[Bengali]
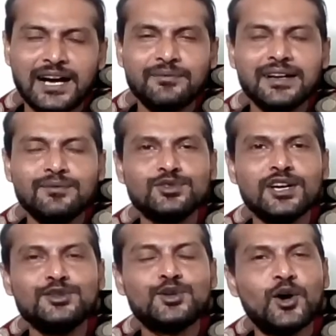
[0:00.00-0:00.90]
আমরা বোধ
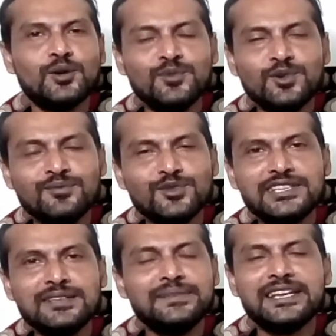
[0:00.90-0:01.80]
হয় ধর্মের
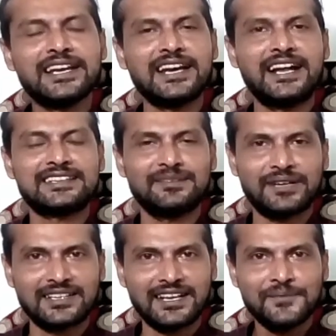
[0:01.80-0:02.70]
মধ্যে বিয়েকে রাখতে
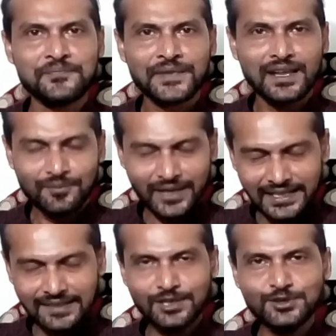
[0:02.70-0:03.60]
পারি না মানে
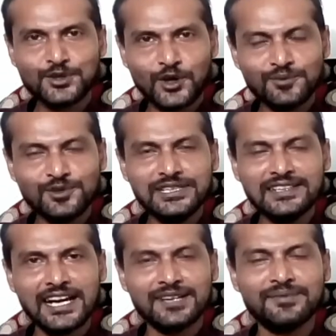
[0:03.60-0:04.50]
একটা মানুষ ধর্ম
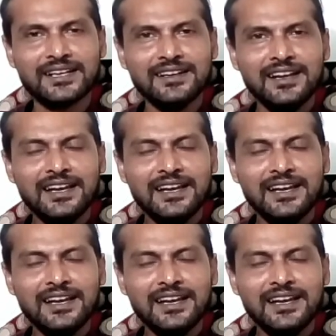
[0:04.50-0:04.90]
নিয়ে থাকবেন